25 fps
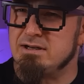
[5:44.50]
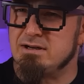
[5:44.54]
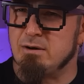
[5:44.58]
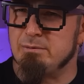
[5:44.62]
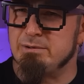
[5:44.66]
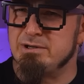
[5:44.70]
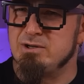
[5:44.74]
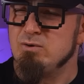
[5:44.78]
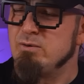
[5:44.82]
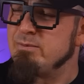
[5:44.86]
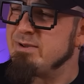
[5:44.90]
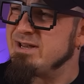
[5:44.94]

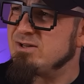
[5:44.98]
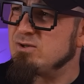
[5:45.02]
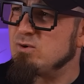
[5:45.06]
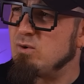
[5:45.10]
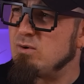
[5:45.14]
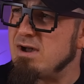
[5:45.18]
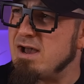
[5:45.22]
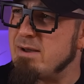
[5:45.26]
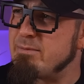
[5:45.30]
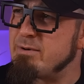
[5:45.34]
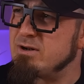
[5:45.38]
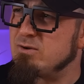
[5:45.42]
glaube ich, nur im
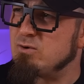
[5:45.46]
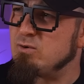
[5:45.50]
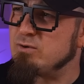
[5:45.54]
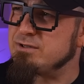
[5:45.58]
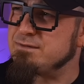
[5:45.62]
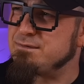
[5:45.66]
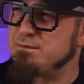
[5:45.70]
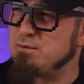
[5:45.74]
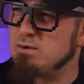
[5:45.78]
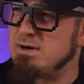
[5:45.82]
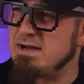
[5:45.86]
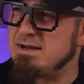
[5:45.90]
Intro einmal
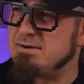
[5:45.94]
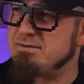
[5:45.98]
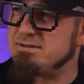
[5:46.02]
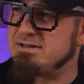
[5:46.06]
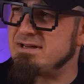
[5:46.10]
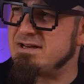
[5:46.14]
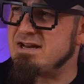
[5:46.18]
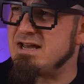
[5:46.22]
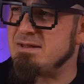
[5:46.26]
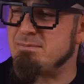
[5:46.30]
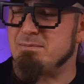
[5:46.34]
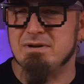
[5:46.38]
kurz vor und
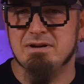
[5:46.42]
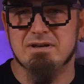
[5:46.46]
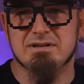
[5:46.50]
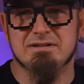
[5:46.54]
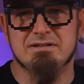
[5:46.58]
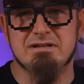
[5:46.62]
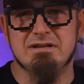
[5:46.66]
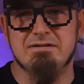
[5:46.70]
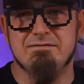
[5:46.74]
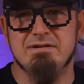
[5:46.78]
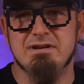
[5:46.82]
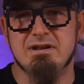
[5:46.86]
dann hat man
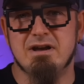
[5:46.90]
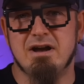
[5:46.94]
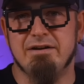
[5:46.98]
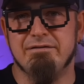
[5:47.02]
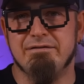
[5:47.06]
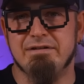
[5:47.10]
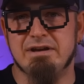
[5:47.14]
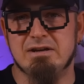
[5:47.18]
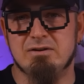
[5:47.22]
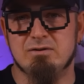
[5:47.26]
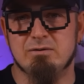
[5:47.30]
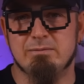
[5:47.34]
das nie wieder
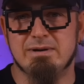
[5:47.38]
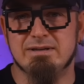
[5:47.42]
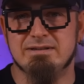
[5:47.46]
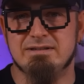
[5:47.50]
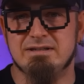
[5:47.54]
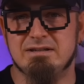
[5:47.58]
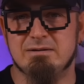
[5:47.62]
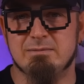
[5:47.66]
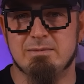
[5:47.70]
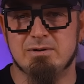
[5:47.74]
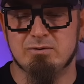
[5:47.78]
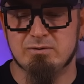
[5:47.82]
erwähnt und man
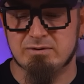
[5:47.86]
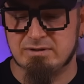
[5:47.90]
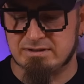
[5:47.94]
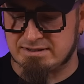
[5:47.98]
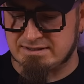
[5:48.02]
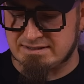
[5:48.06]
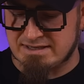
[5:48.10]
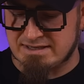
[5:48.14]
sieht immer nur das